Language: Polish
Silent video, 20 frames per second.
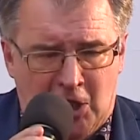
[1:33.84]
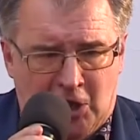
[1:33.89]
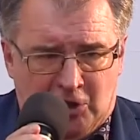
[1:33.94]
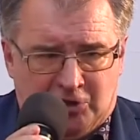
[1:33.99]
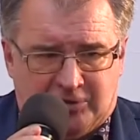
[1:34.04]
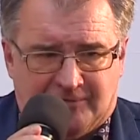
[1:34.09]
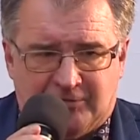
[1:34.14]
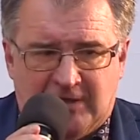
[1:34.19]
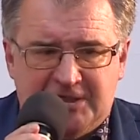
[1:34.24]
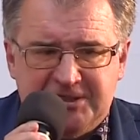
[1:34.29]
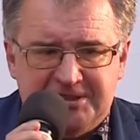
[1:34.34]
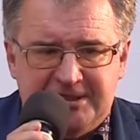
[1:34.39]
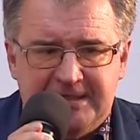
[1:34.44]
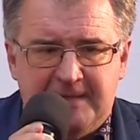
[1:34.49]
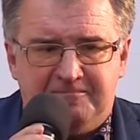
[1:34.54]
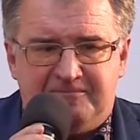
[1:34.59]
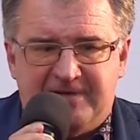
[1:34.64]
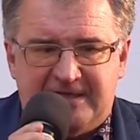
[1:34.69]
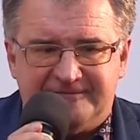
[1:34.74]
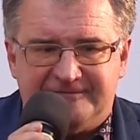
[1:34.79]
to właśnie
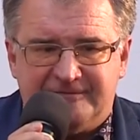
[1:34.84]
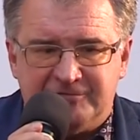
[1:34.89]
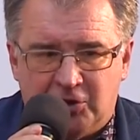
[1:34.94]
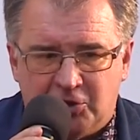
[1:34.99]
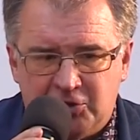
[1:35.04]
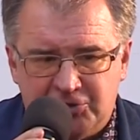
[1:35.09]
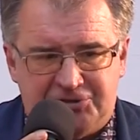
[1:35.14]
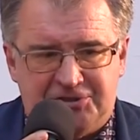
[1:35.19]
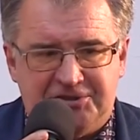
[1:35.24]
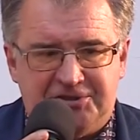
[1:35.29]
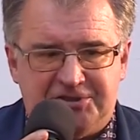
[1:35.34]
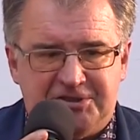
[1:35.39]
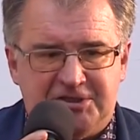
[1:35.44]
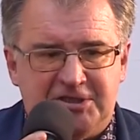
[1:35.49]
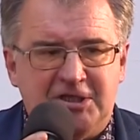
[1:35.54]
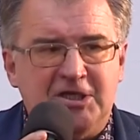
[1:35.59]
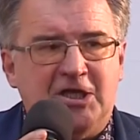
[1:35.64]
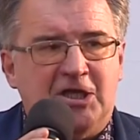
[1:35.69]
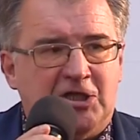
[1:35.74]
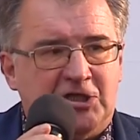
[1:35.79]

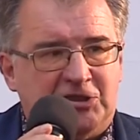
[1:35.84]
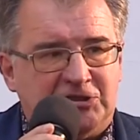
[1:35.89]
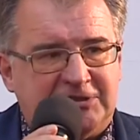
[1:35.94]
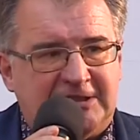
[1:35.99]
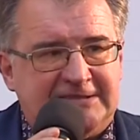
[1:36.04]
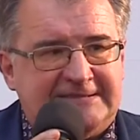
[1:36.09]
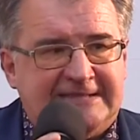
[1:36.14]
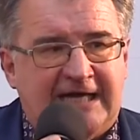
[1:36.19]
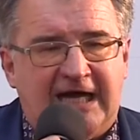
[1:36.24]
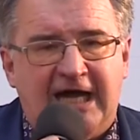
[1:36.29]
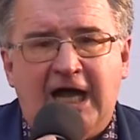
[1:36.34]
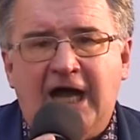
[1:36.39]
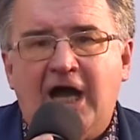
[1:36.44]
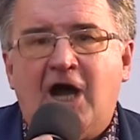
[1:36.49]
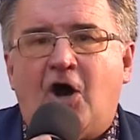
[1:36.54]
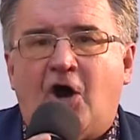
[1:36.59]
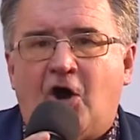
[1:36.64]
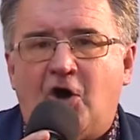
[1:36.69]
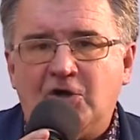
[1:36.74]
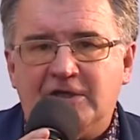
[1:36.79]
pewności, że ta
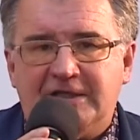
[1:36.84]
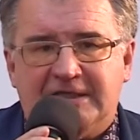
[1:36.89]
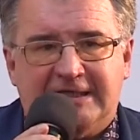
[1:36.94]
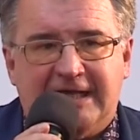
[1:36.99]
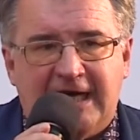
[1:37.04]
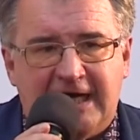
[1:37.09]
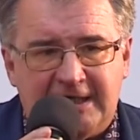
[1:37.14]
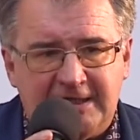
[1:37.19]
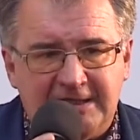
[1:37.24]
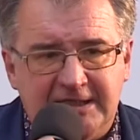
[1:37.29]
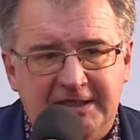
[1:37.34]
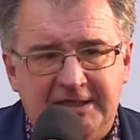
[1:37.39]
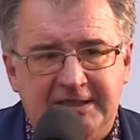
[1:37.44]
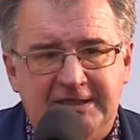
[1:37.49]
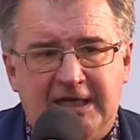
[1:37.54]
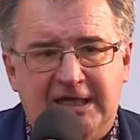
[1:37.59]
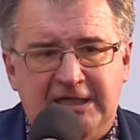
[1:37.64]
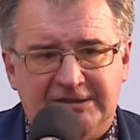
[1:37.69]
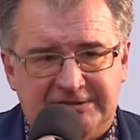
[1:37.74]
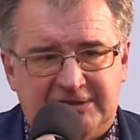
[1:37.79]

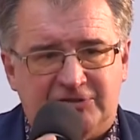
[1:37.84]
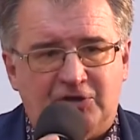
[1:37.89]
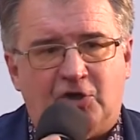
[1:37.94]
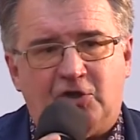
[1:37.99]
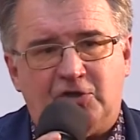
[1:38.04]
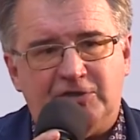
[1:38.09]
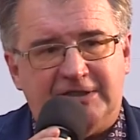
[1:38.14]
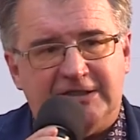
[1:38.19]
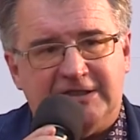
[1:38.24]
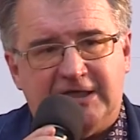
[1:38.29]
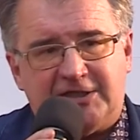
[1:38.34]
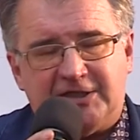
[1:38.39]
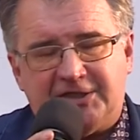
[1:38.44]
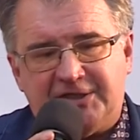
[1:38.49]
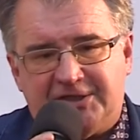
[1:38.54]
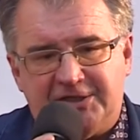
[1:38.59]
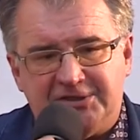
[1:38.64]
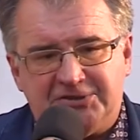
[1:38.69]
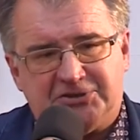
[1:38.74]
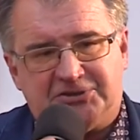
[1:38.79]
oligarchia, ten
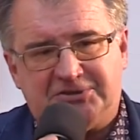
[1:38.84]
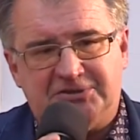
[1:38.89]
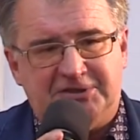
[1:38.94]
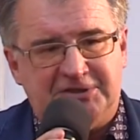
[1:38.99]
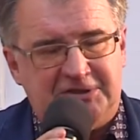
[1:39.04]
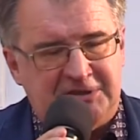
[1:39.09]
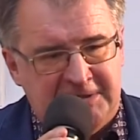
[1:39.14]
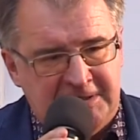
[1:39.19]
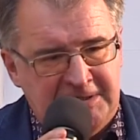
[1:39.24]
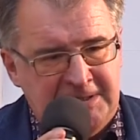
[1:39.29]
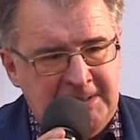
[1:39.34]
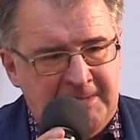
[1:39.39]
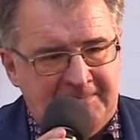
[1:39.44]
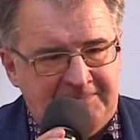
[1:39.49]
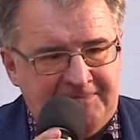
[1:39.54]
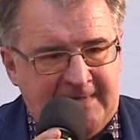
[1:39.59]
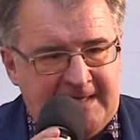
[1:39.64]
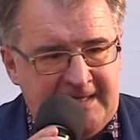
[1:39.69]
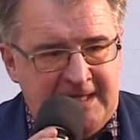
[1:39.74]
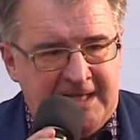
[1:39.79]
oligarchiczny
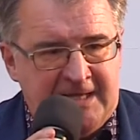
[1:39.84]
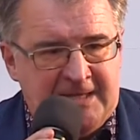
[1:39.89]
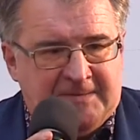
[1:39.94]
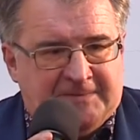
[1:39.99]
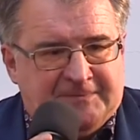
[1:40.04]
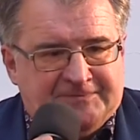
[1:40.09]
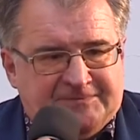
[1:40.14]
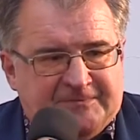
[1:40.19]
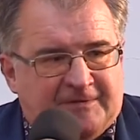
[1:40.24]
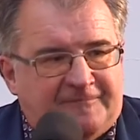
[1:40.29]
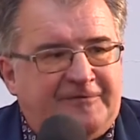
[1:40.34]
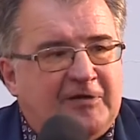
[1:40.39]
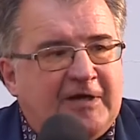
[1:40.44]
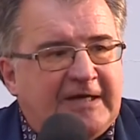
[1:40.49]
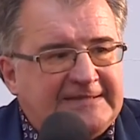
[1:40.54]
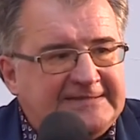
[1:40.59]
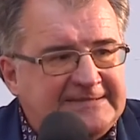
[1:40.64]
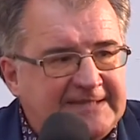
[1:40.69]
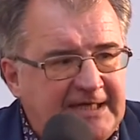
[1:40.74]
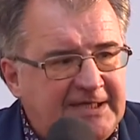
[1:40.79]
mm, e, mm,
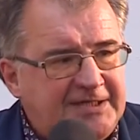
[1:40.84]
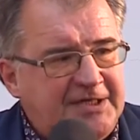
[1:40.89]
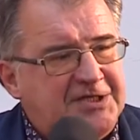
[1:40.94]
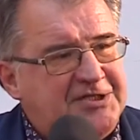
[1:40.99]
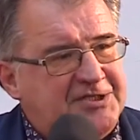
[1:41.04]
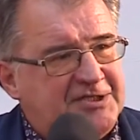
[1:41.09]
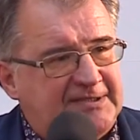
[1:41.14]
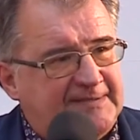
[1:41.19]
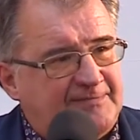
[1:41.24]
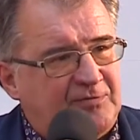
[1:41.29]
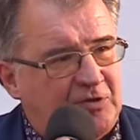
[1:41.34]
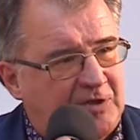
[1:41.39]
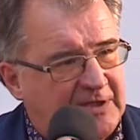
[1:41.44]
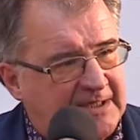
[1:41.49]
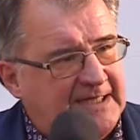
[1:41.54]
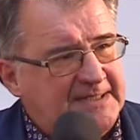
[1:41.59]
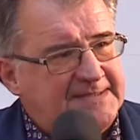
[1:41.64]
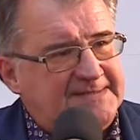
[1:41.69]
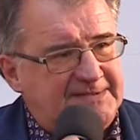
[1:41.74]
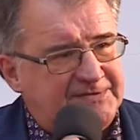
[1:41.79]
wyradzanie się
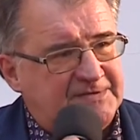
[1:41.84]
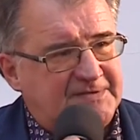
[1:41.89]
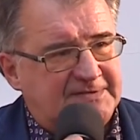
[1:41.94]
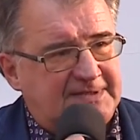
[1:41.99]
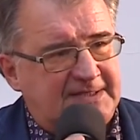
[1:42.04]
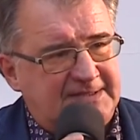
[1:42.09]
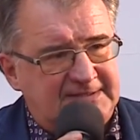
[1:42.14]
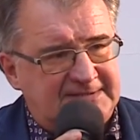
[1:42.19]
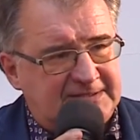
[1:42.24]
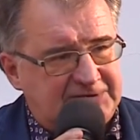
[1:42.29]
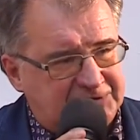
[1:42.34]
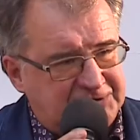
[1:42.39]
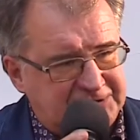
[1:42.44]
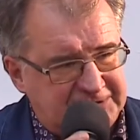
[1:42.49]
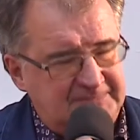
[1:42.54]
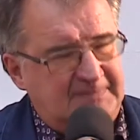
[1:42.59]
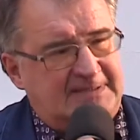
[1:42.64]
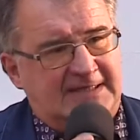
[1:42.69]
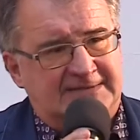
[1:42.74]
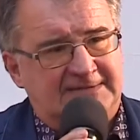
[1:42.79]
demokracji zostanie
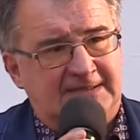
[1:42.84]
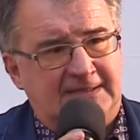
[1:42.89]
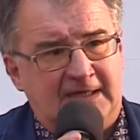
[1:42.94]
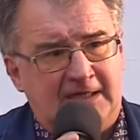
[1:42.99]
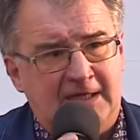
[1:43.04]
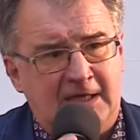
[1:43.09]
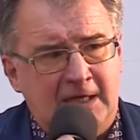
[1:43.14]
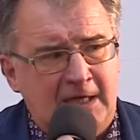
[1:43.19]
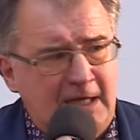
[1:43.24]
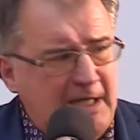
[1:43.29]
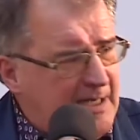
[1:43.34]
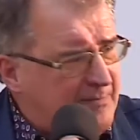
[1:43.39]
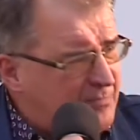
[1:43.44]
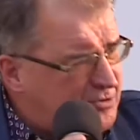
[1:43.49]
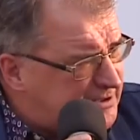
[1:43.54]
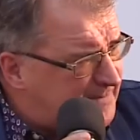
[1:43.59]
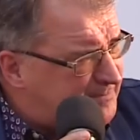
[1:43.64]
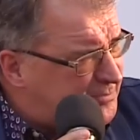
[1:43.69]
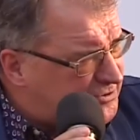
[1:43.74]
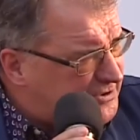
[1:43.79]
zatrzymane.
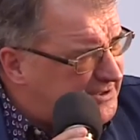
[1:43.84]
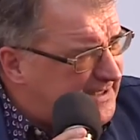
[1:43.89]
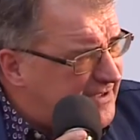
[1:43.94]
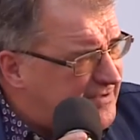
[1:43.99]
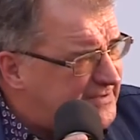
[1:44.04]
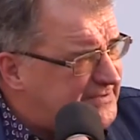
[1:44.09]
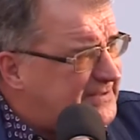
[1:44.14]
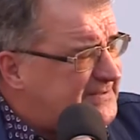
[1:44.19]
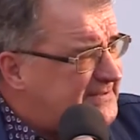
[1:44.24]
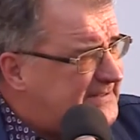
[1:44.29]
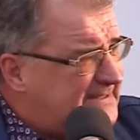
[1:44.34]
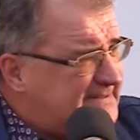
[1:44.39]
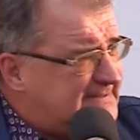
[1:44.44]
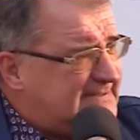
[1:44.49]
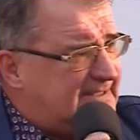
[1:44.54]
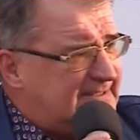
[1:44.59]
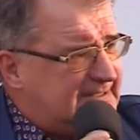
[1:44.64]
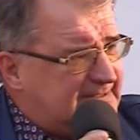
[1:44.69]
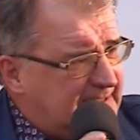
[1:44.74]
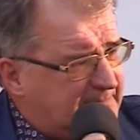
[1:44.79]
Może poczynając od tej
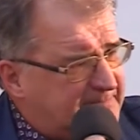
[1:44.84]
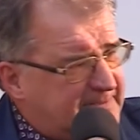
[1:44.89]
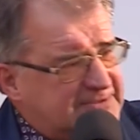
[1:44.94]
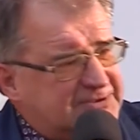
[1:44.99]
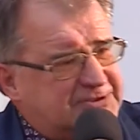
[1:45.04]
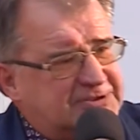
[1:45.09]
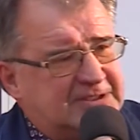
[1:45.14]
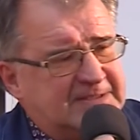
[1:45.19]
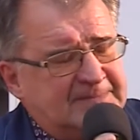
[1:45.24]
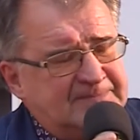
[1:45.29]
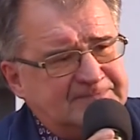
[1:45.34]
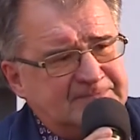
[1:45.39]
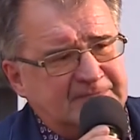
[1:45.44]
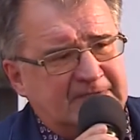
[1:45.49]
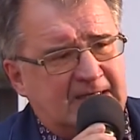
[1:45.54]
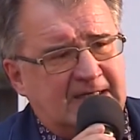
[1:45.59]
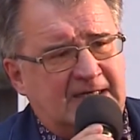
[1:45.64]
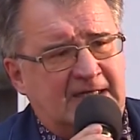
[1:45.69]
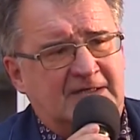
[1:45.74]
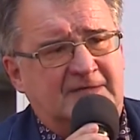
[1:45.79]
sali, ja patrzę
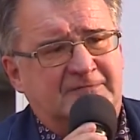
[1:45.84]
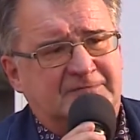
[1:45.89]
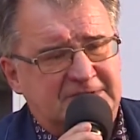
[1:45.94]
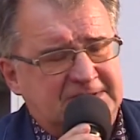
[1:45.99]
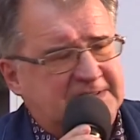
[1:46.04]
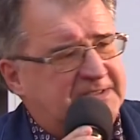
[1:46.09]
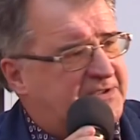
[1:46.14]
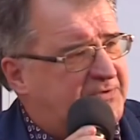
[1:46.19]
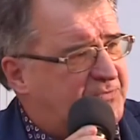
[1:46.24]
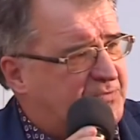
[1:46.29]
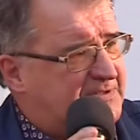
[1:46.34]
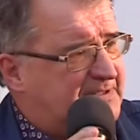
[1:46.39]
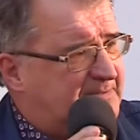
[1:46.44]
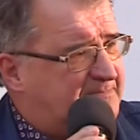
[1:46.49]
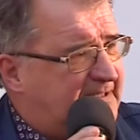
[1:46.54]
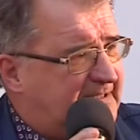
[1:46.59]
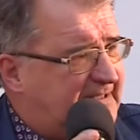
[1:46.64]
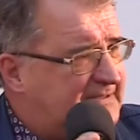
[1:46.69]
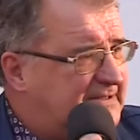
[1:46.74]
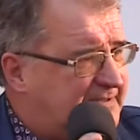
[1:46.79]
na wszystkich tu
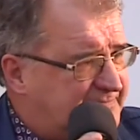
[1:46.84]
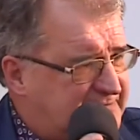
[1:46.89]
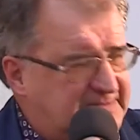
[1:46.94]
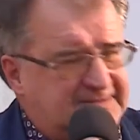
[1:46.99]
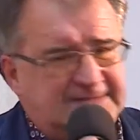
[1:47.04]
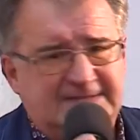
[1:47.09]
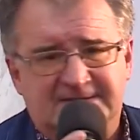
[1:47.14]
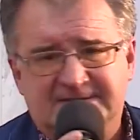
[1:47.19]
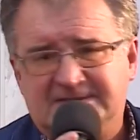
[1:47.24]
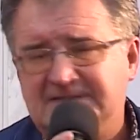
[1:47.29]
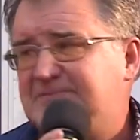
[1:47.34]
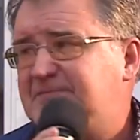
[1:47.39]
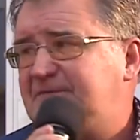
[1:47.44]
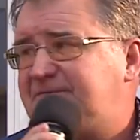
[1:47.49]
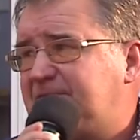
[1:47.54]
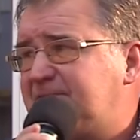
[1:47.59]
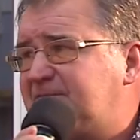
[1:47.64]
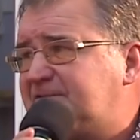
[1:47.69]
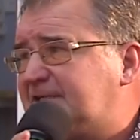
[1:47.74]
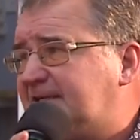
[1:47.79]
zebranych, wszyscy jesteśmy w
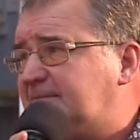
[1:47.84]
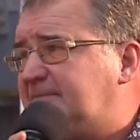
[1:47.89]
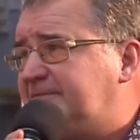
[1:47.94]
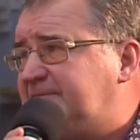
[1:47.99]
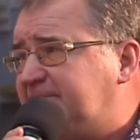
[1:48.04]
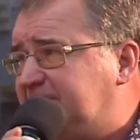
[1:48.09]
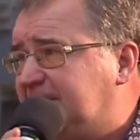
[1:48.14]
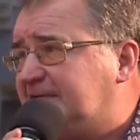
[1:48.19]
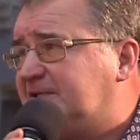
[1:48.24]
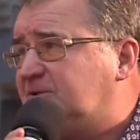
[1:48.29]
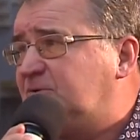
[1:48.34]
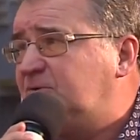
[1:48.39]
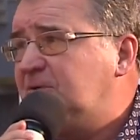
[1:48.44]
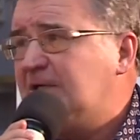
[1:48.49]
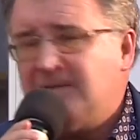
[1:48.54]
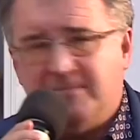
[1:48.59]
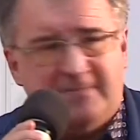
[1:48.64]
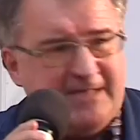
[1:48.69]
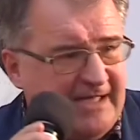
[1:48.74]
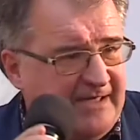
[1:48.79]
tym samym wieku,
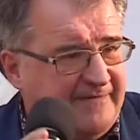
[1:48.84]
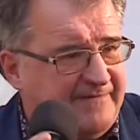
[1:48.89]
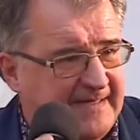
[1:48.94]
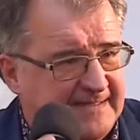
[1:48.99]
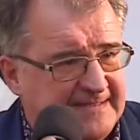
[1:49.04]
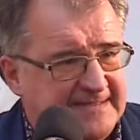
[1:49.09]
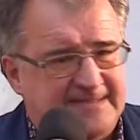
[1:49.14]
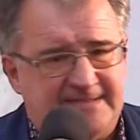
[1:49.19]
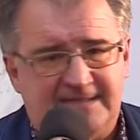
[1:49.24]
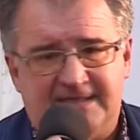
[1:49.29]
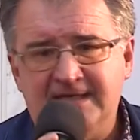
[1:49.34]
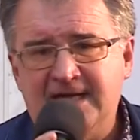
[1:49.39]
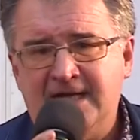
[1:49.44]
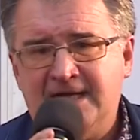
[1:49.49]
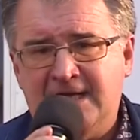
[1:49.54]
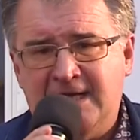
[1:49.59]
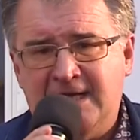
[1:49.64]
mniej więcej.